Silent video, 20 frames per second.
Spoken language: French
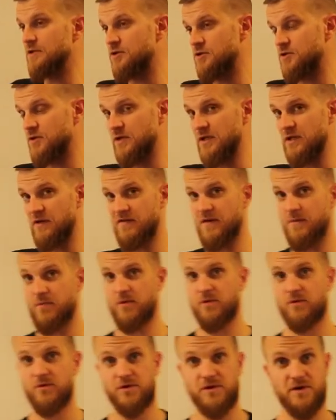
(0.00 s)
De ce côté-là, on va
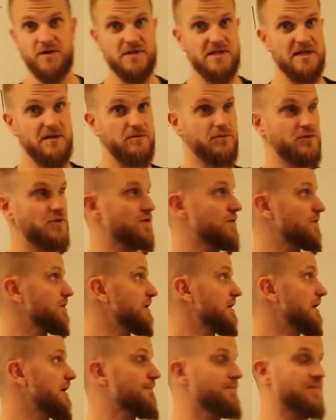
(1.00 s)
prendre le temps simple. De ce
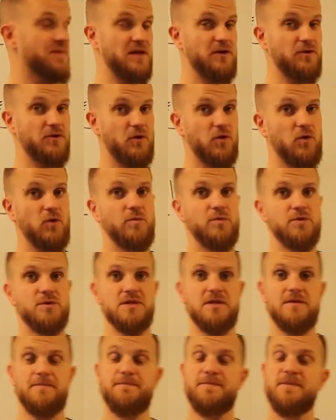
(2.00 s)
côté-là, il y a le temps
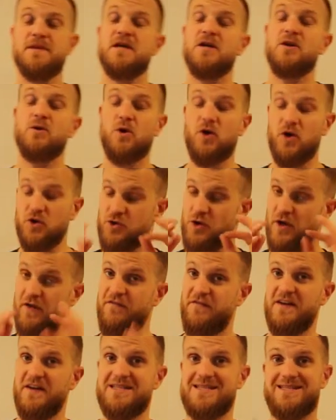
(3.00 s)
composé. Donc, quand tu arrives
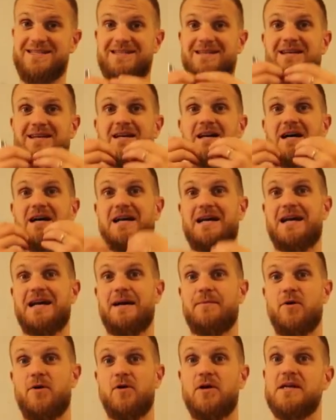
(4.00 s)
face à la
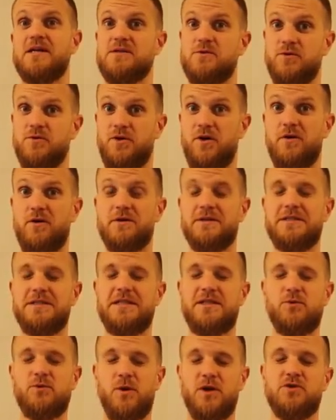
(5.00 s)
grammaire anglaise au temps,
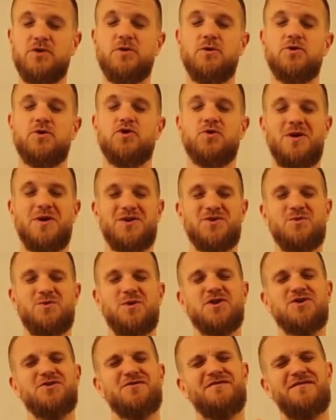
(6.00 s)
dis-toi, tu as le choix.
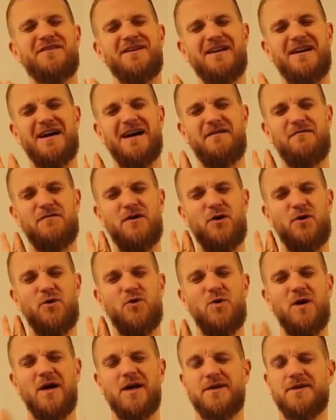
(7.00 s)
Soit je vais avoir
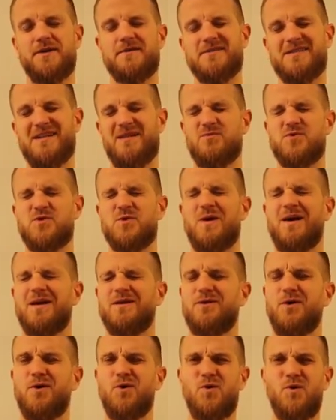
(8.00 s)
recours à un temps simple, soit à un
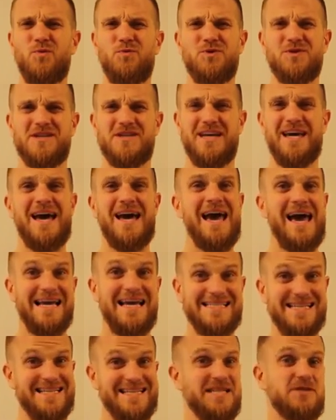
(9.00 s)
temps composé. Et
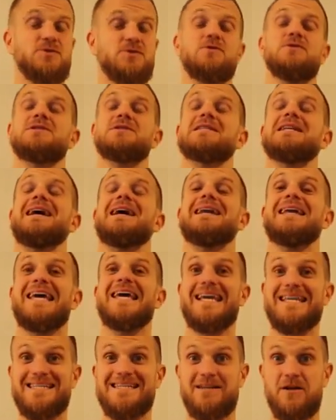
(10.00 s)
cette astuce-là, elle est
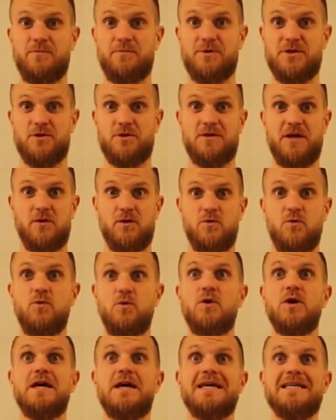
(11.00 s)
excellente parce que d'un
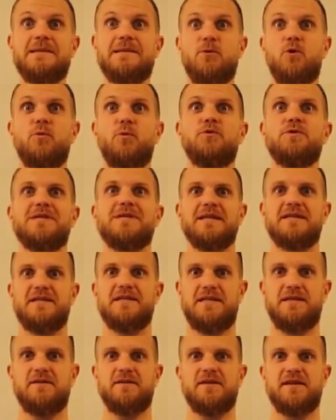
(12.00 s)
coup, c'est beaucoup plus
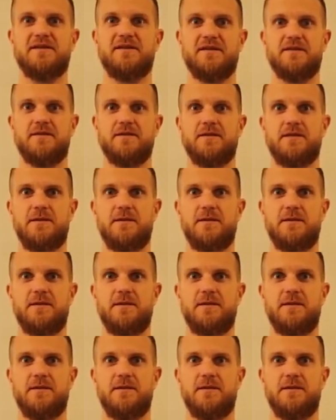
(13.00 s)
synthétique dans ta tête.